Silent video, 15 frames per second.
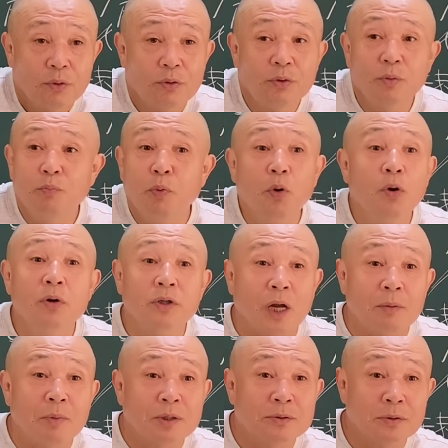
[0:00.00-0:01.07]
그 뭘
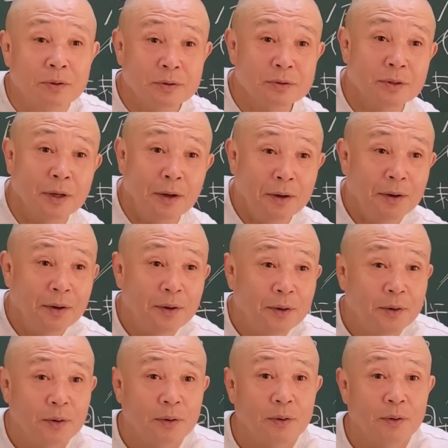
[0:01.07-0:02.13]
닮았어? 그게?
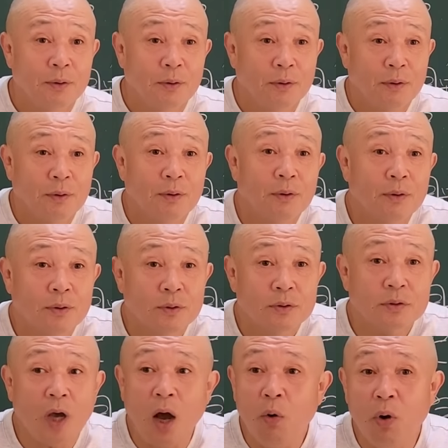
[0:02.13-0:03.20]

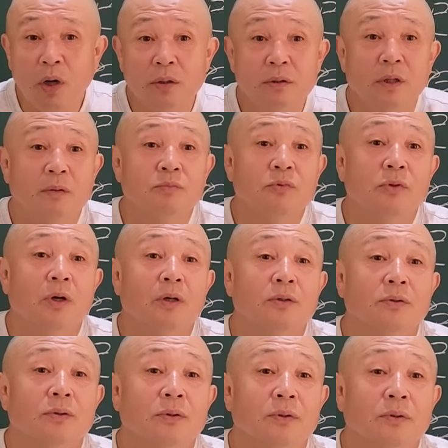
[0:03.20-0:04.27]
사화를 닮은 거
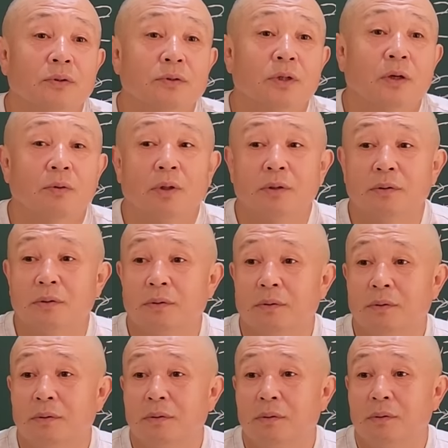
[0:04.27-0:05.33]
아니에요, 사화를.
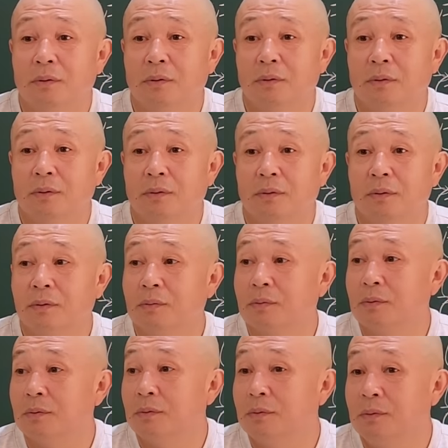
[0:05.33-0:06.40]

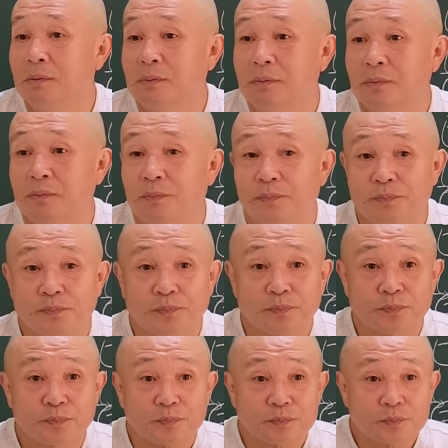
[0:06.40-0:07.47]
여러분.
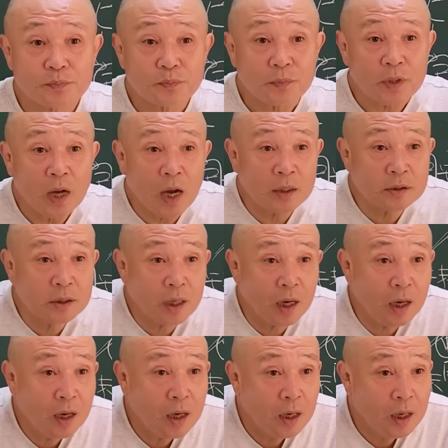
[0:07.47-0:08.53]

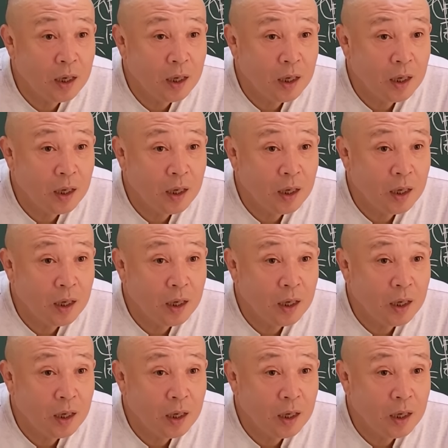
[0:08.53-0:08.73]
아닌가?